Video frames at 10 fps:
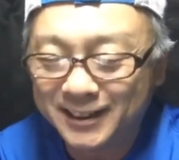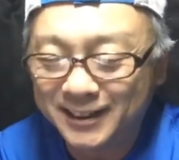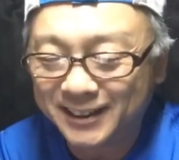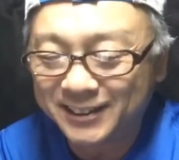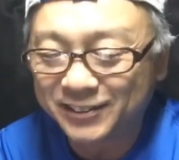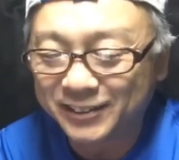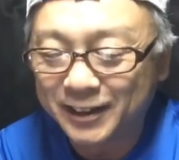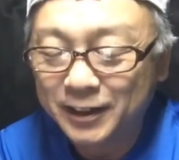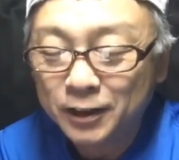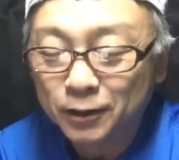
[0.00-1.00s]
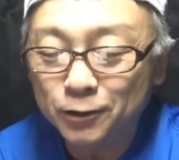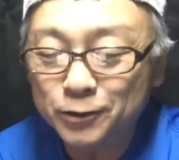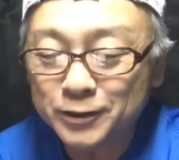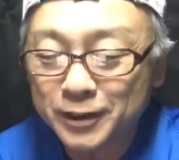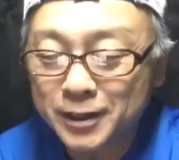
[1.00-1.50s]
えー、っとね、
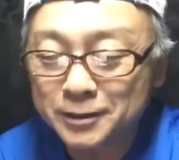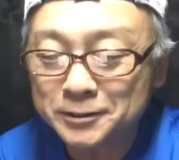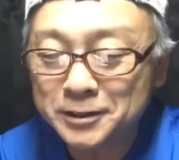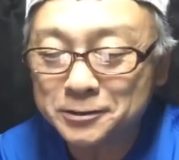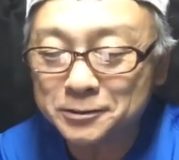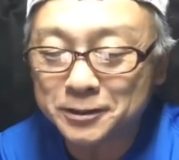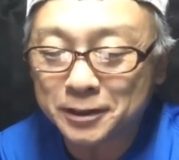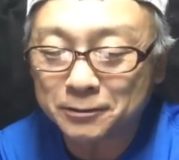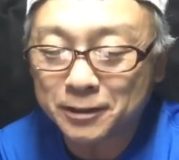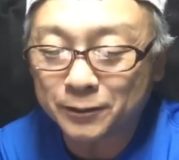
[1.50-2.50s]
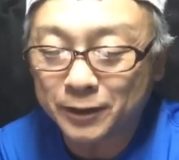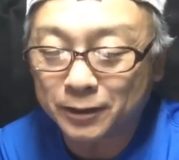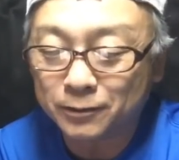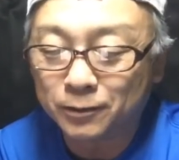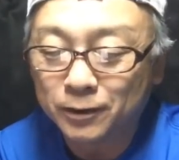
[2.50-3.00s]
ホルが120っていう
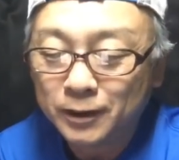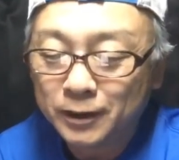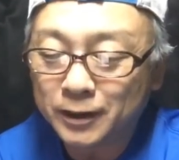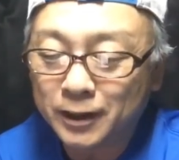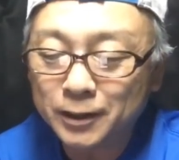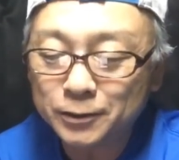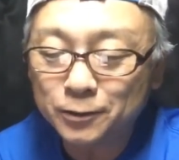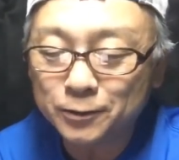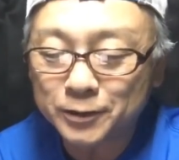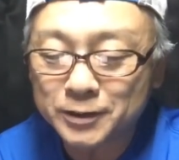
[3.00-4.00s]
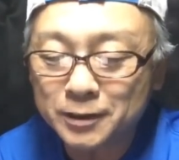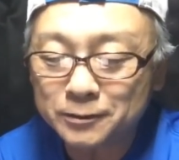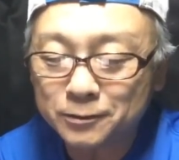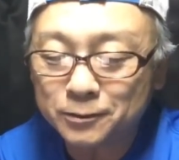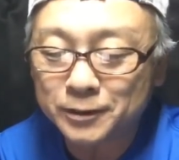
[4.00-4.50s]
カメラを、えー、ハードオフの
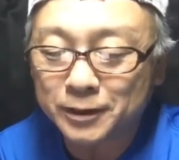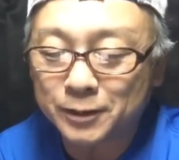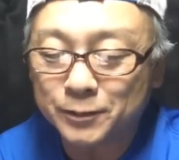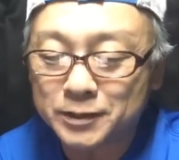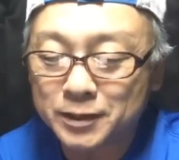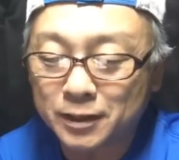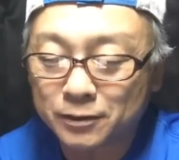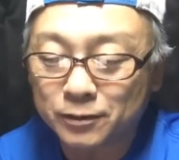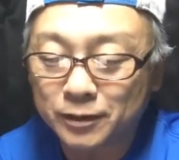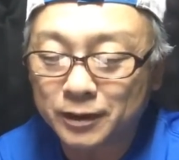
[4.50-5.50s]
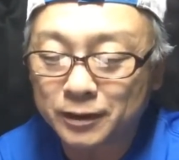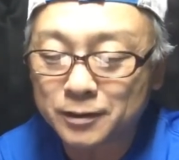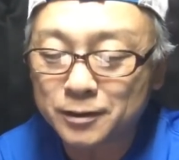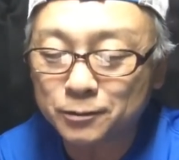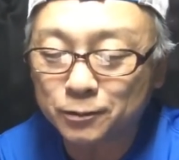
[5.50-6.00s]
ジャンクコーナーで見つけたと。えー、
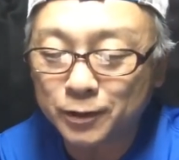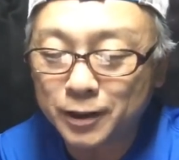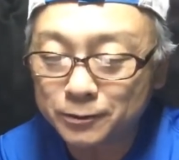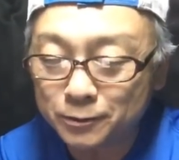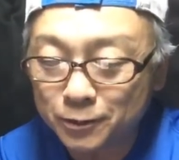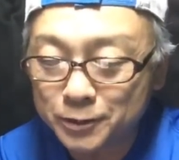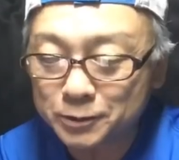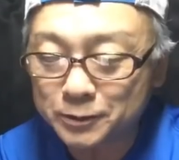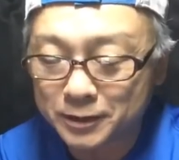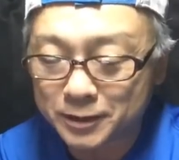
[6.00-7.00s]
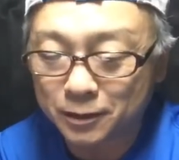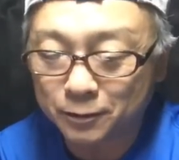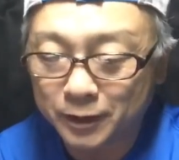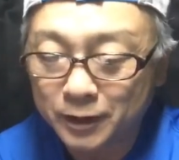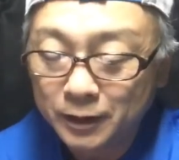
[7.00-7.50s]
価格550円税
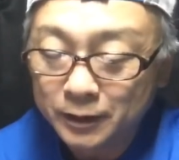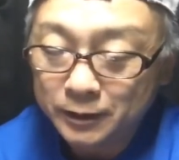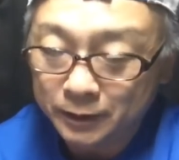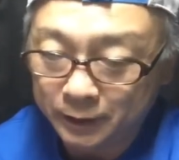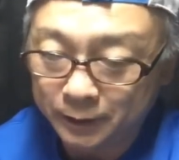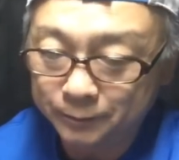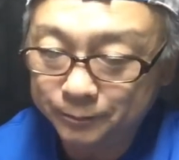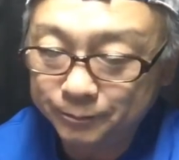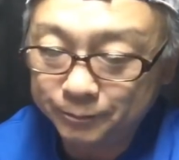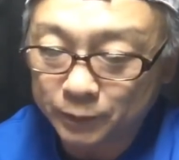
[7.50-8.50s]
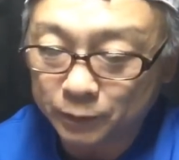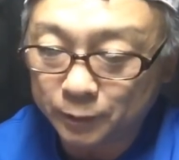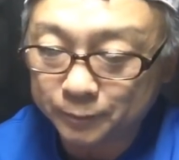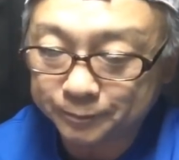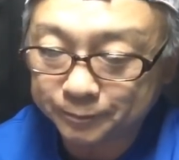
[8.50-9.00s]
込み。えー、っ
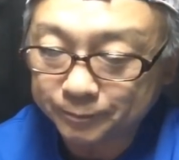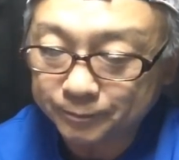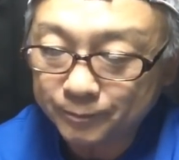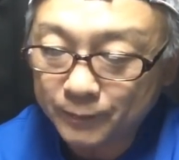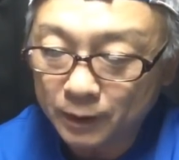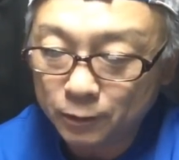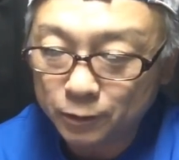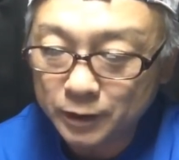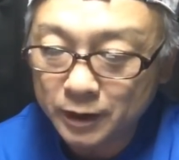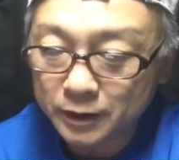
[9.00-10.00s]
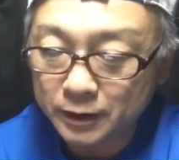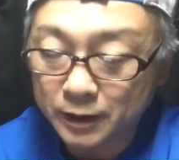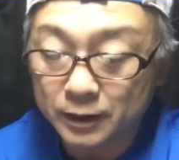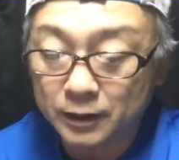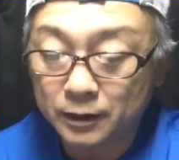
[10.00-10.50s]
と、これが
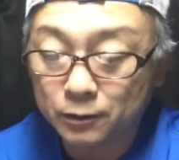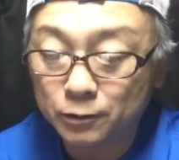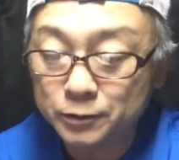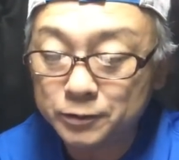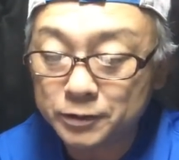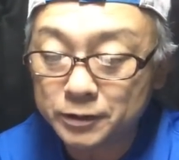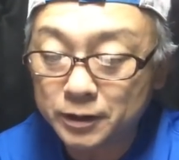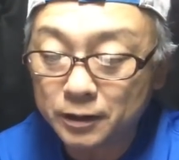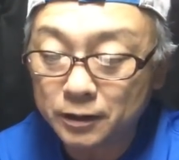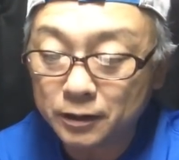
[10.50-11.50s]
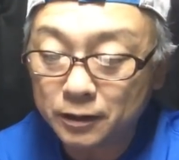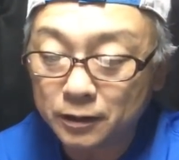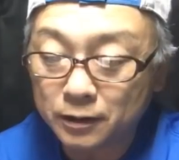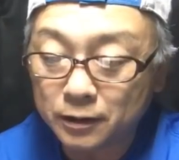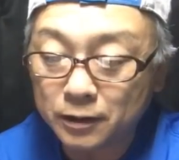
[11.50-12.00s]
ね、えー、購入し
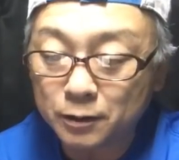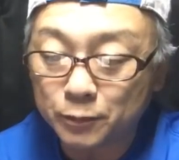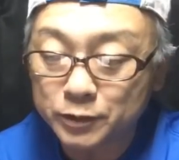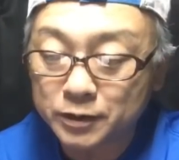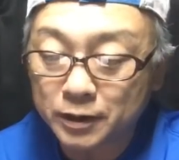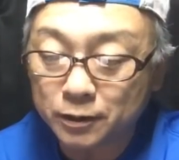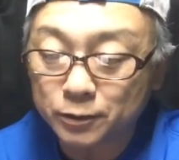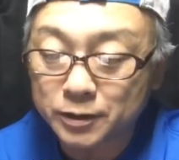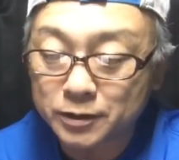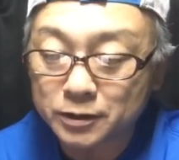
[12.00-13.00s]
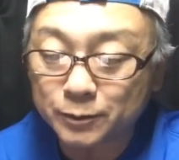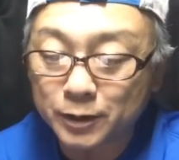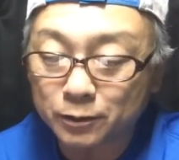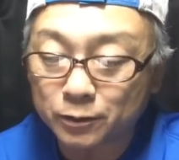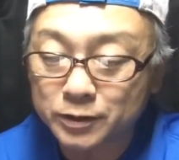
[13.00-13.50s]
て家に持ち帰り動作させてみ
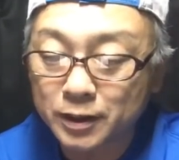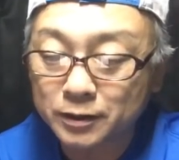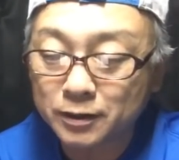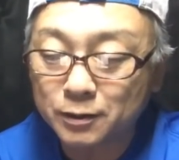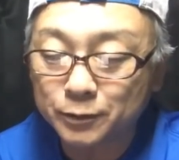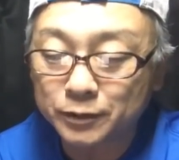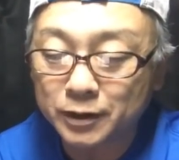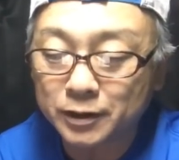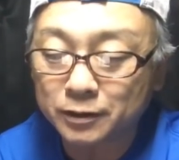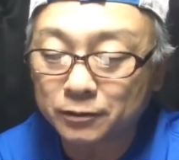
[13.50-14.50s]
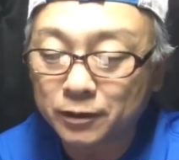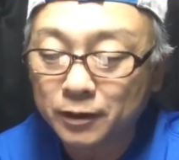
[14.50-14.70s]
たところ、シャッターは問題ないけど、